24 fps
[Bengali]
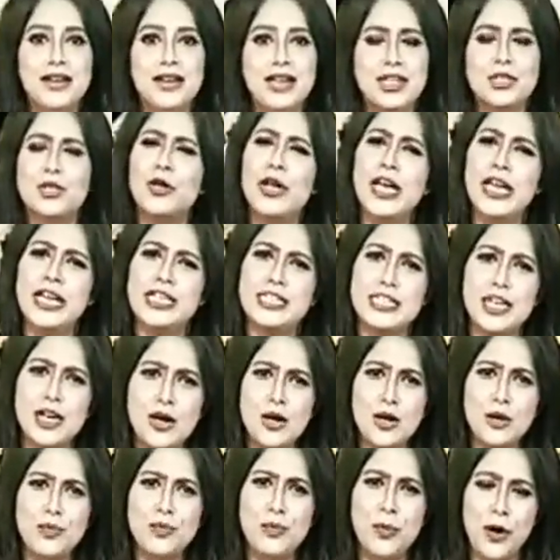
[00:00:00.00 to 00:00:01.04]
আসলে
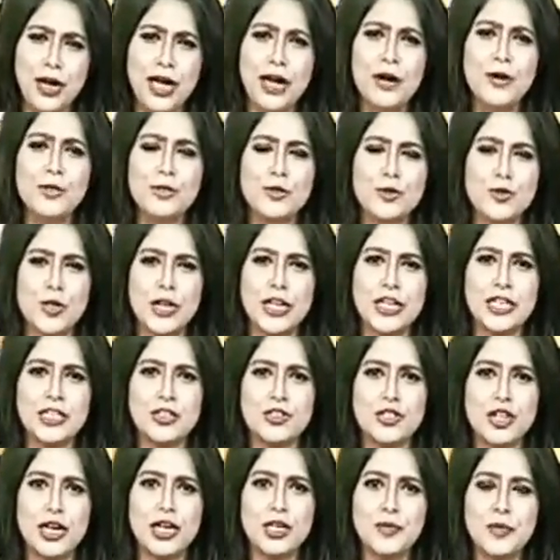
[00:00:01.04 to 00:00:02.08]
এটাও বলা হচ্ছে
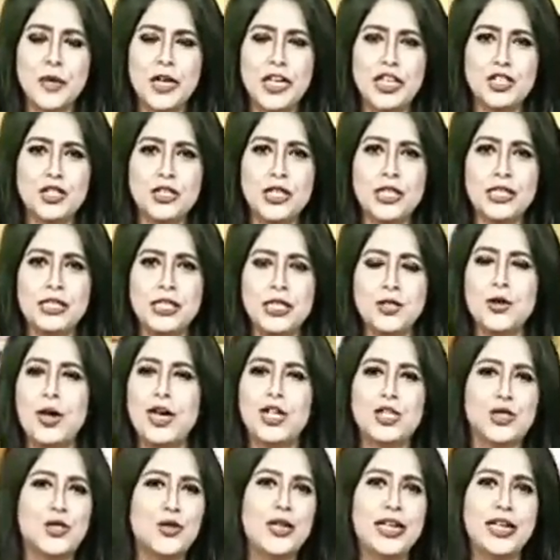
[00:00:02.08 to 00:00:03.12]
জগৎ প্রকাশ নাড্ডা তো
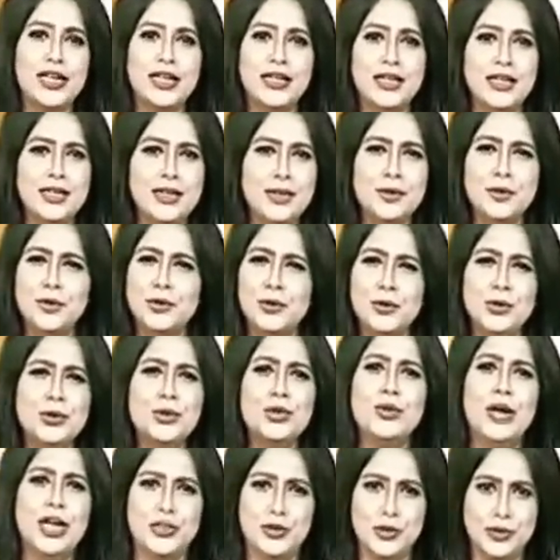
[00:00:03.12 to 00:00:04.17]
আসলে দুদু
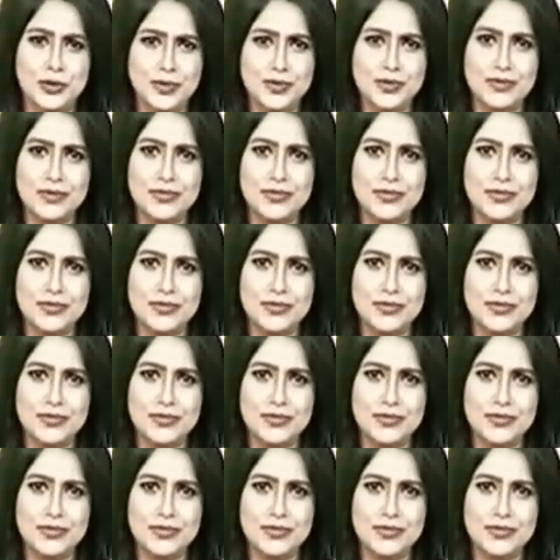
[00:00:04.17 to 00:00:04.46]
ভাতু